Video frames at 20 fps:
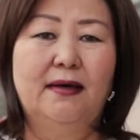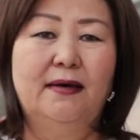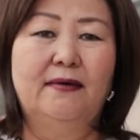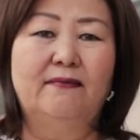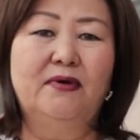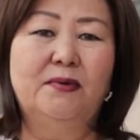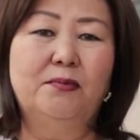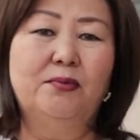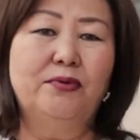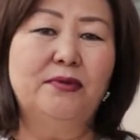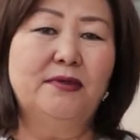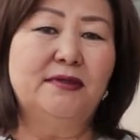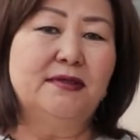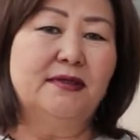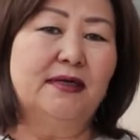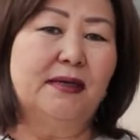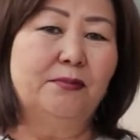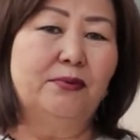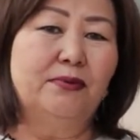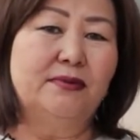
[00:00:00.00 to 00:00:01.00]
Вы будете
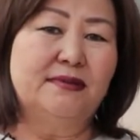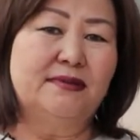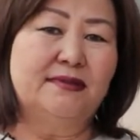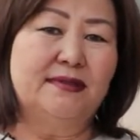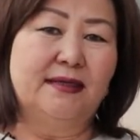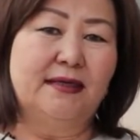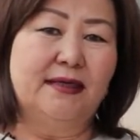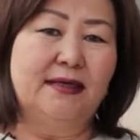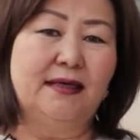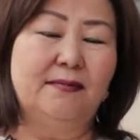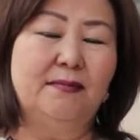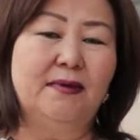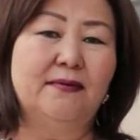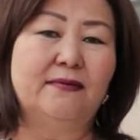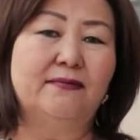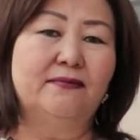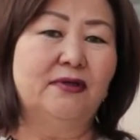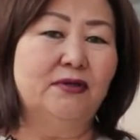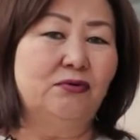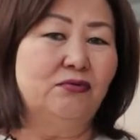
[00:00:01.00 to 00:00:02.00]
работать с такими
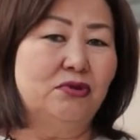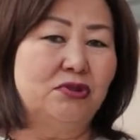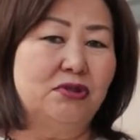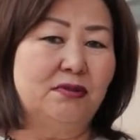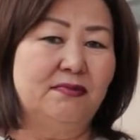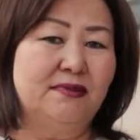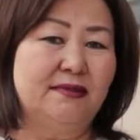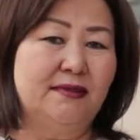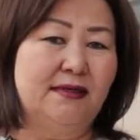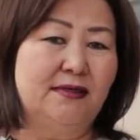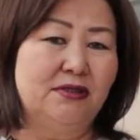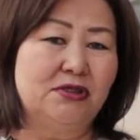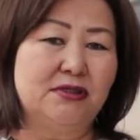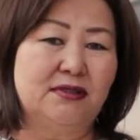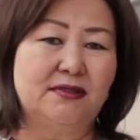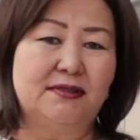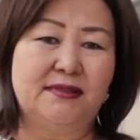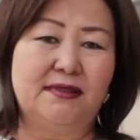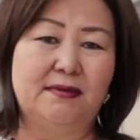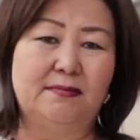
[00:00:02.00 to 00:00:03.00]
выдающимися
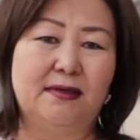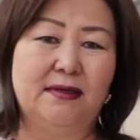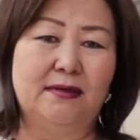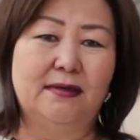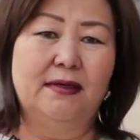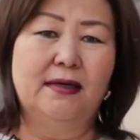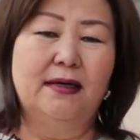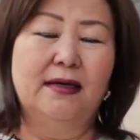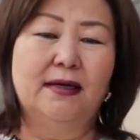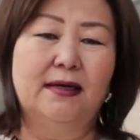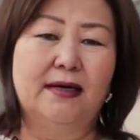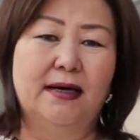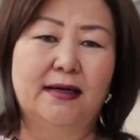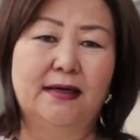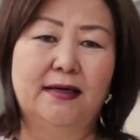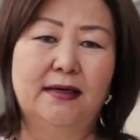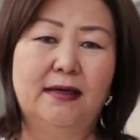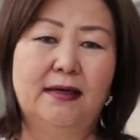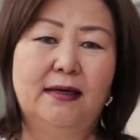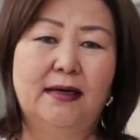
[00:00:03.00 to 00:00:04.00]
личностями, как
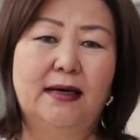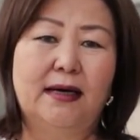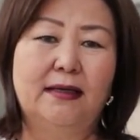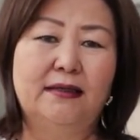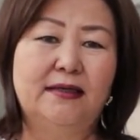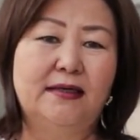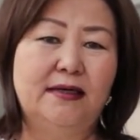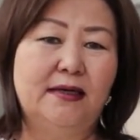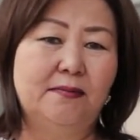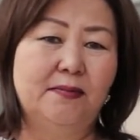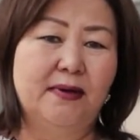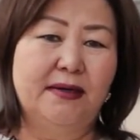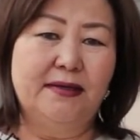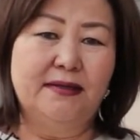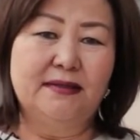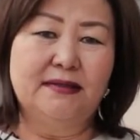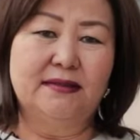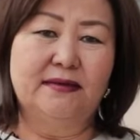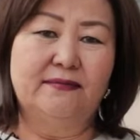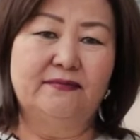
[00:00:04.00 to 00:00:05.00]
Андрей
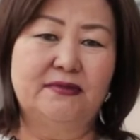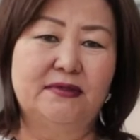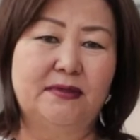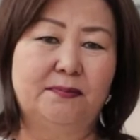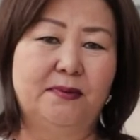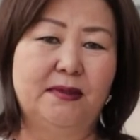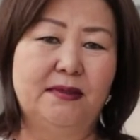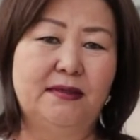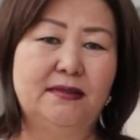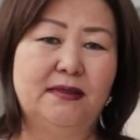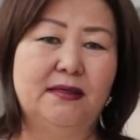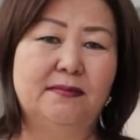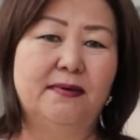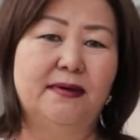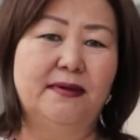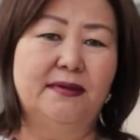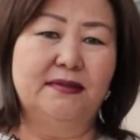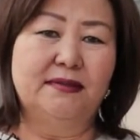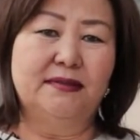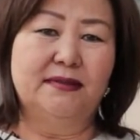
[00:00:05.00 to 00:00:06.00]
Борисов, Степанида
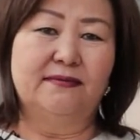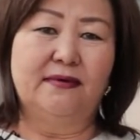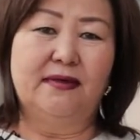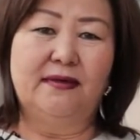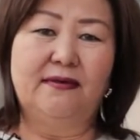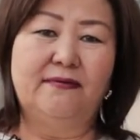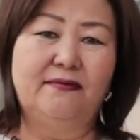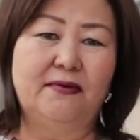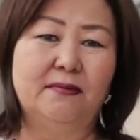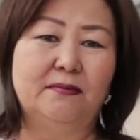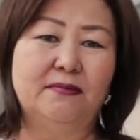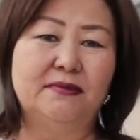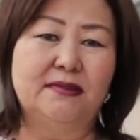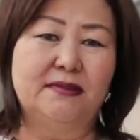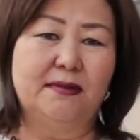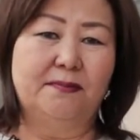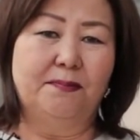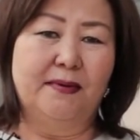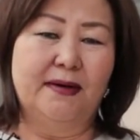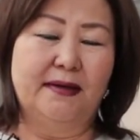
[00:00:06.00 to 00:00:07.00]
Борисова, Ефим
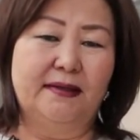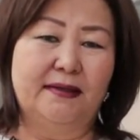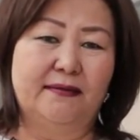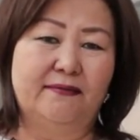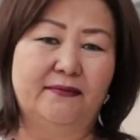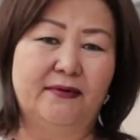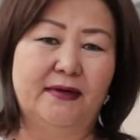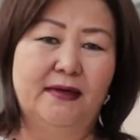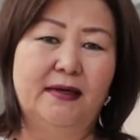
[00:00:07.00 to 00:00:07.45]
Степанов,